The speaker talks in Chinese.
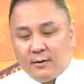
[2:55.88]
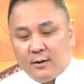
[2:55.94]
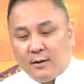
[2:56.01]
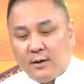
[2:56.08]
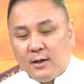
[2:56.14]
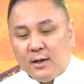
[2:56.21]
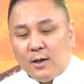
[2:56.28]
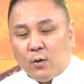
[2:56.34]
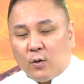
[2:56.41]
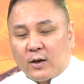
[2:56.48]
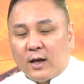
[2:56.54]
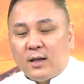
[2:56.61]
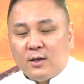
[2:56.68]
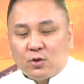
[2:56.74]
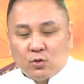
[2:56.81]
啊，我
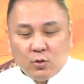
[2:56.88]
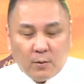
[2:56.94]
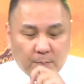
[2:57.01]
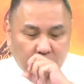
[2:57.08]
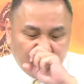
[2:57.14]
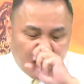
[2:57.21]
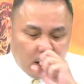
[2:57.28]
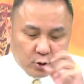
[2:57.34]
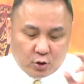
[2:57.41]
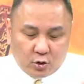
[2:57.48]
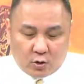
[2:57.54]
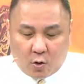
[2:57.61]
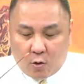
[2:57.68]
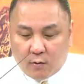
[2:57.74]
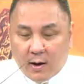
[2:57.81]
跟你说，不要去
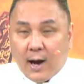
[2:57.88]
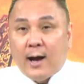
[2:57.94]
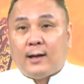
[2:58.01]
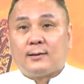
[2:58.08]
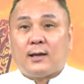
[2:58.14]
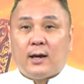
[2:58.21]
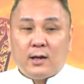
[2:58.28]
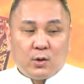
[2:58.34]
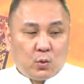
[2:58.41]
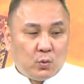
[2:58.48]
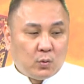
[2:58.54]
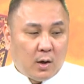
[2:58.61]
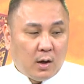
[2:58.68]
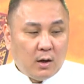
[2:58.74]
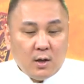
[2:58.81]
空阿呆股
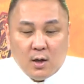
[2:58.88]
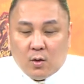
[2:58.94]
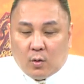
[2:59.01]
哈。